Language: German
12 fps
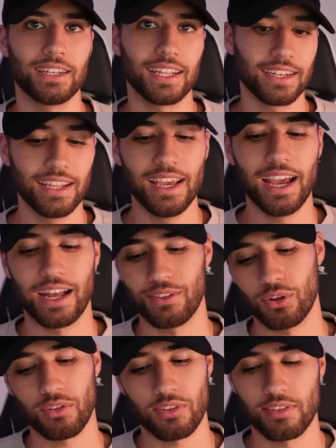denn
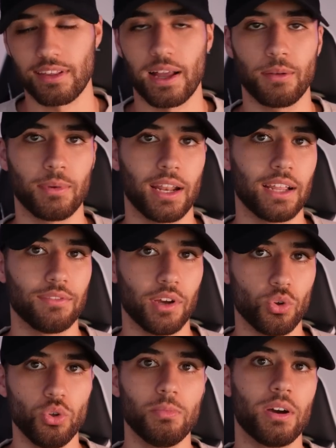ansonsten zahlt man
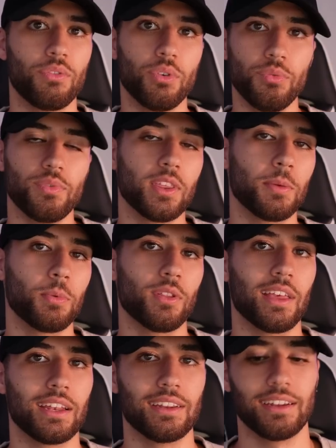einfach über
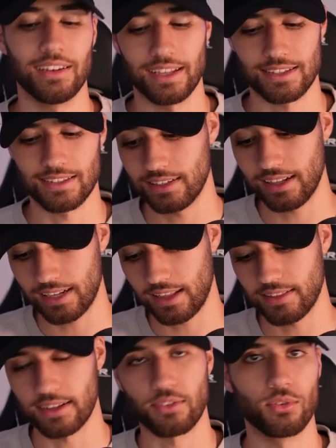50% des
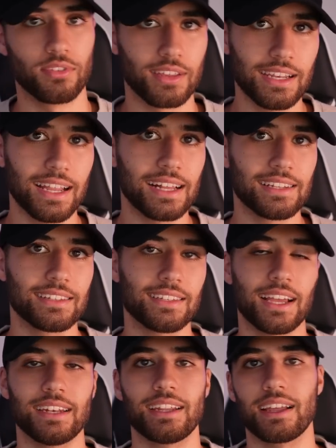Transaktionsinhaltes
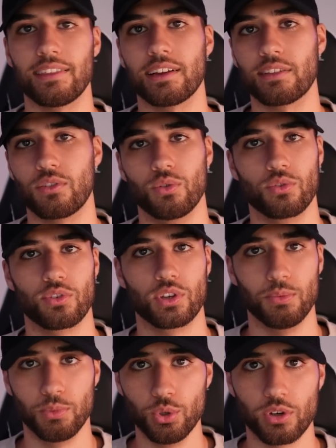an
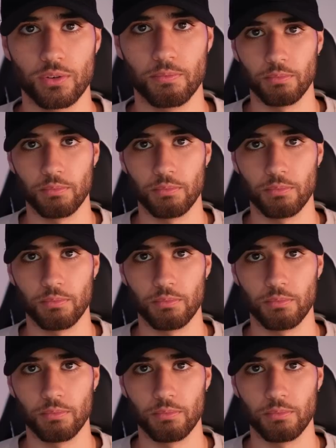Transaktionsgebühren.